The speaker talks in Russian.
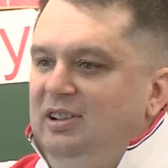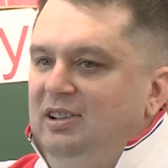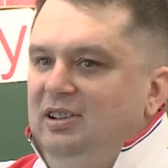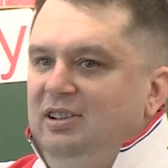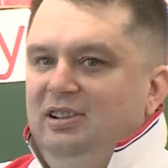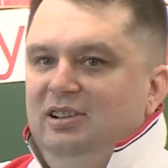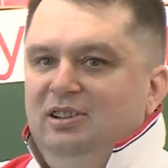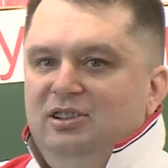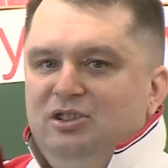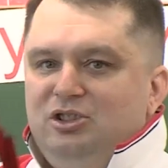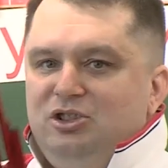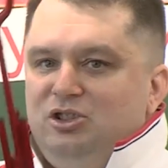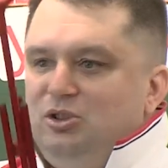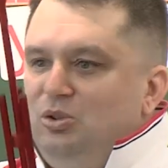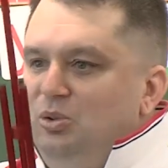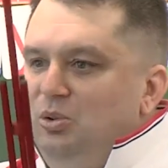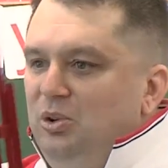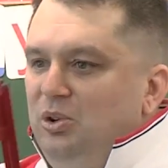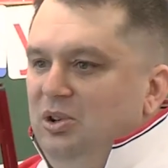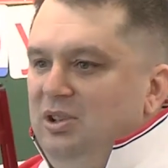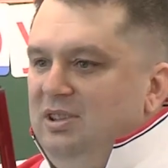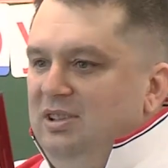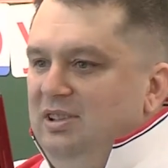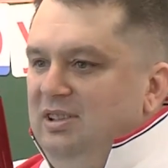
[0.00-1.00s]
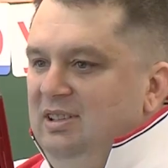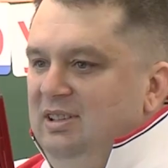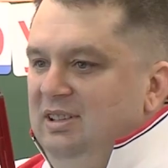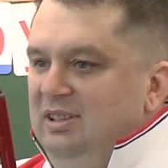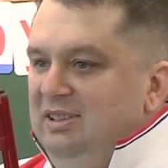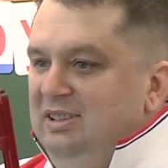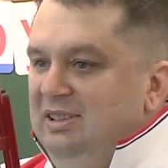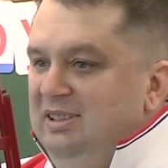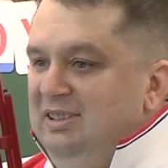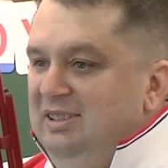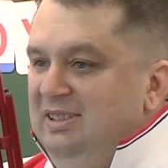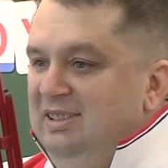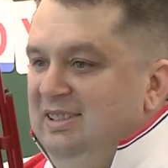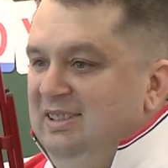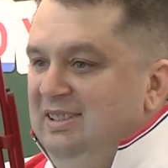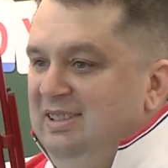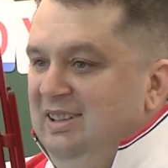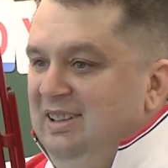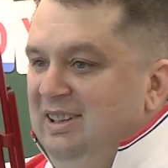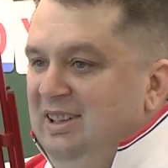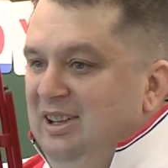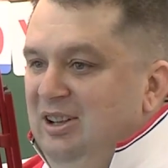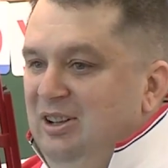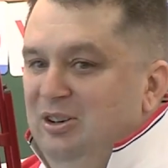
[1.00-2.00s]
сильнее Что твоей это? мамы.
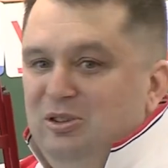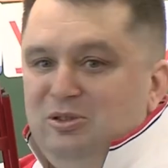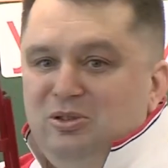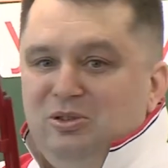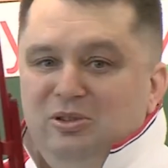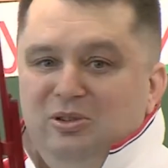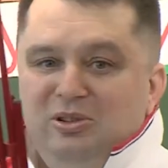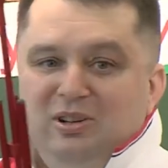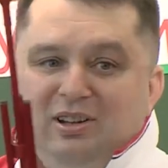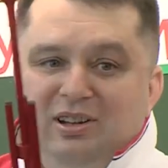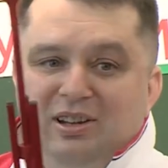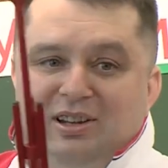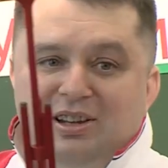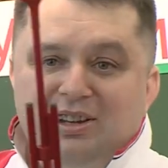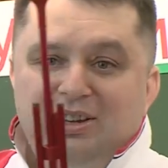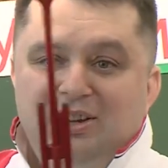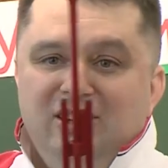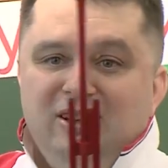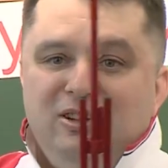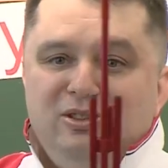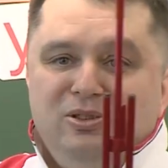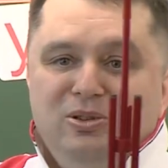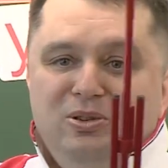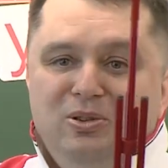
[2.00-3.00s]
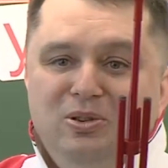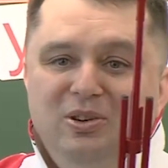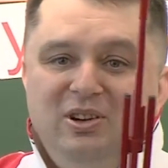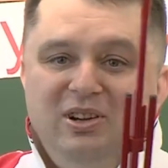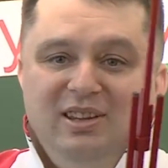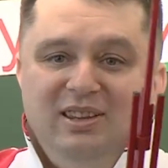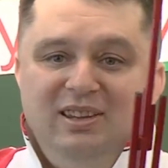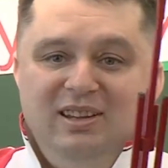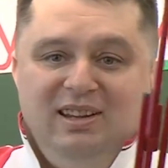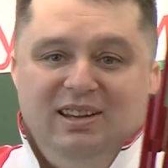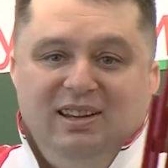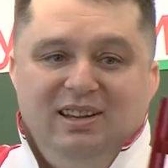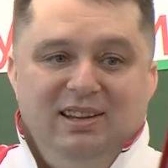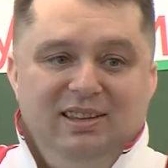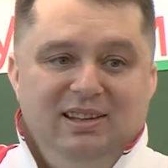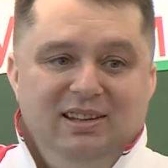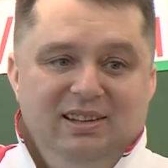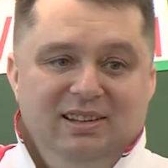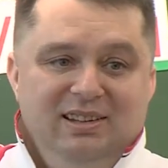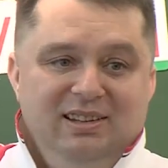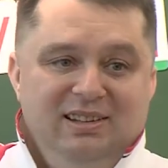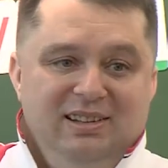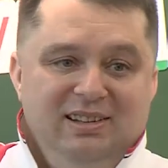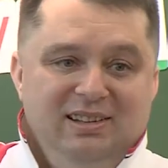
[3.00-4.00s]
Кто, кто угадает?
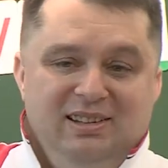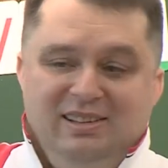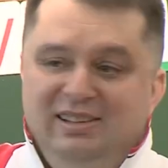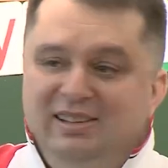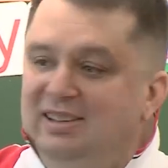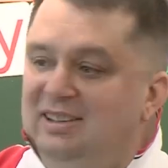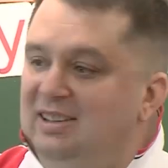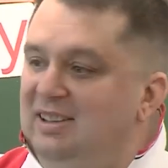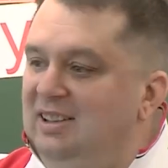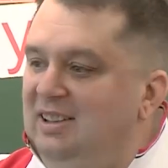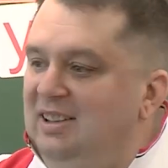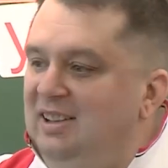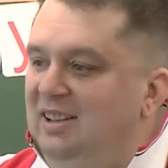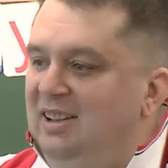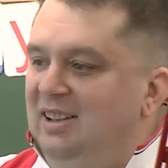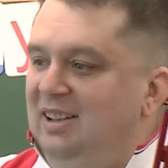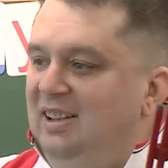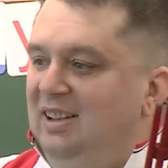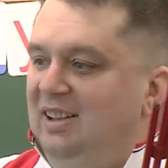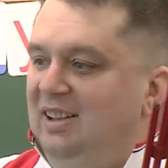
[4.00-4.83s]
Это стрела!